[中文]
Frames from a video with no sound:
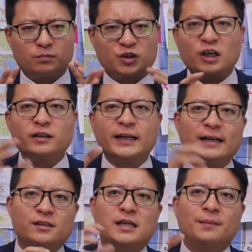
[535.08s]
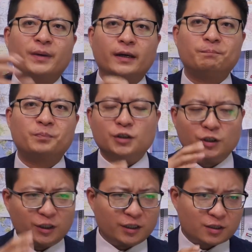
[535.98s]
增量上面，
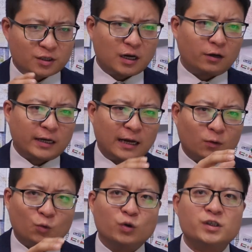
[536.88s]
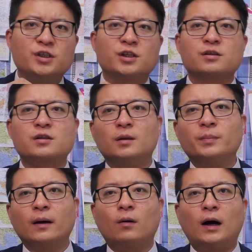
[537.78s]
一定是要看国际形势的
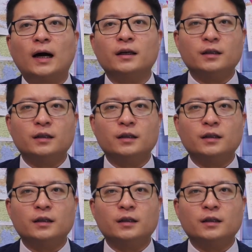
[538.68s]
变化，